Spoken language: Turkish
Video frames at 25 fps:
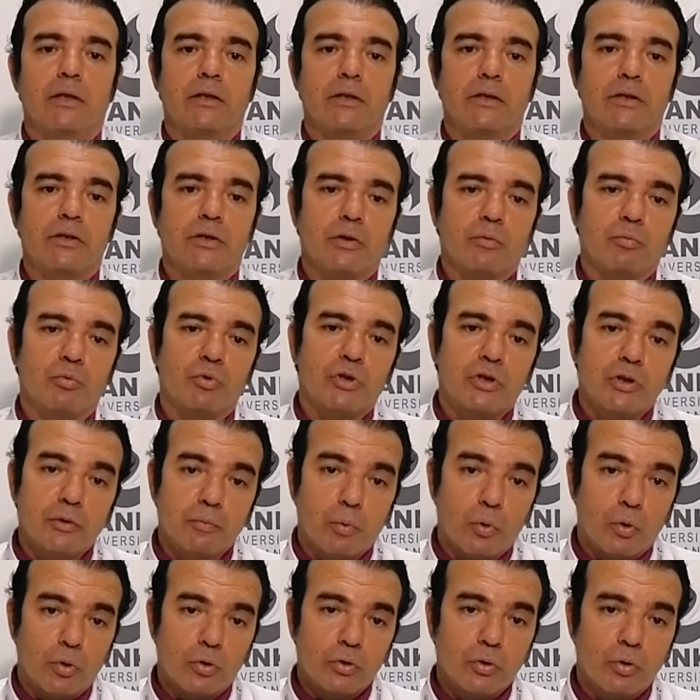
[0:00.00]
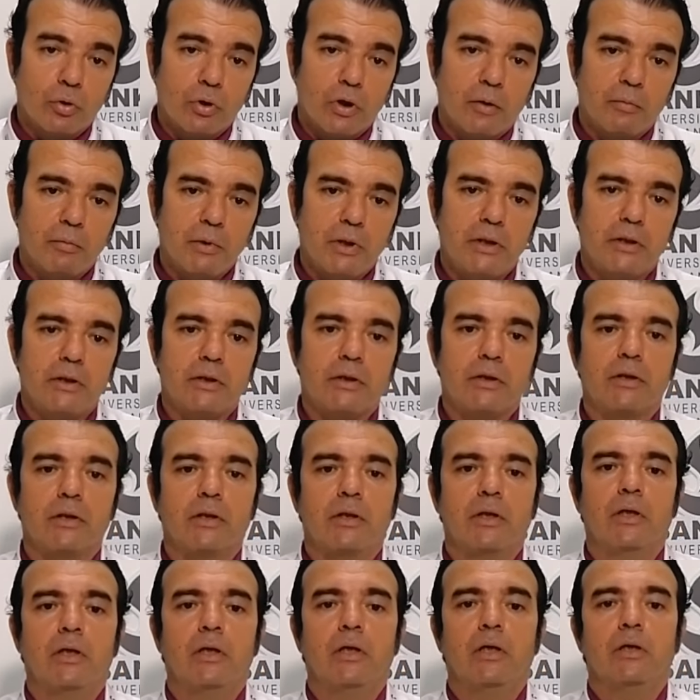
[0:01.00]
işte bu sporda olabilir,
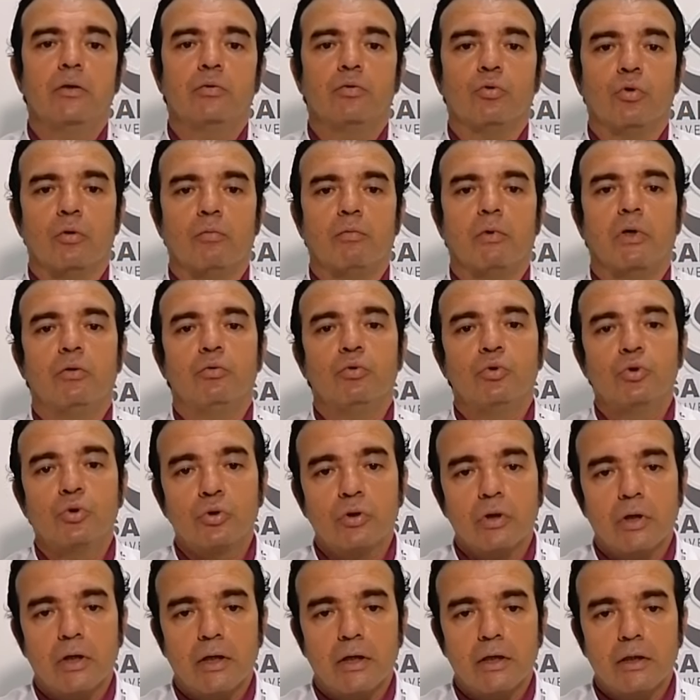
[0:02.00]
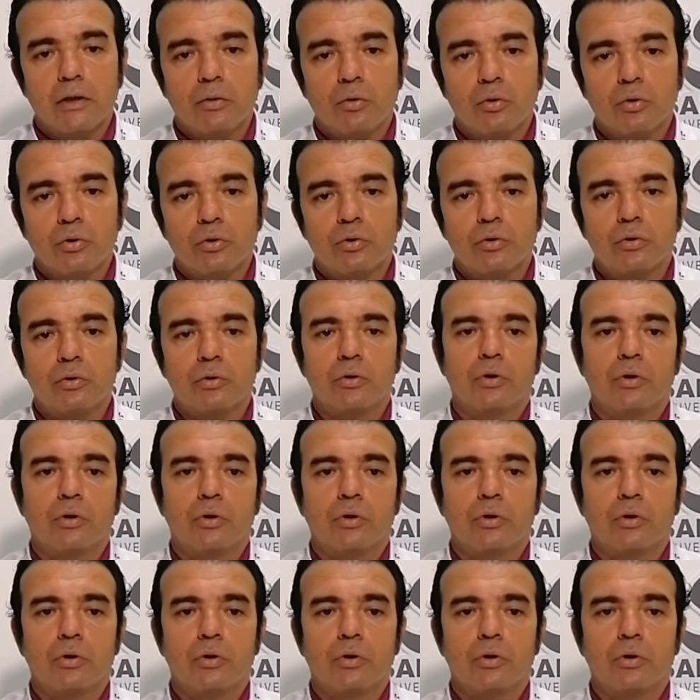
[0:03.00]
normal vücut ağırlığı olur.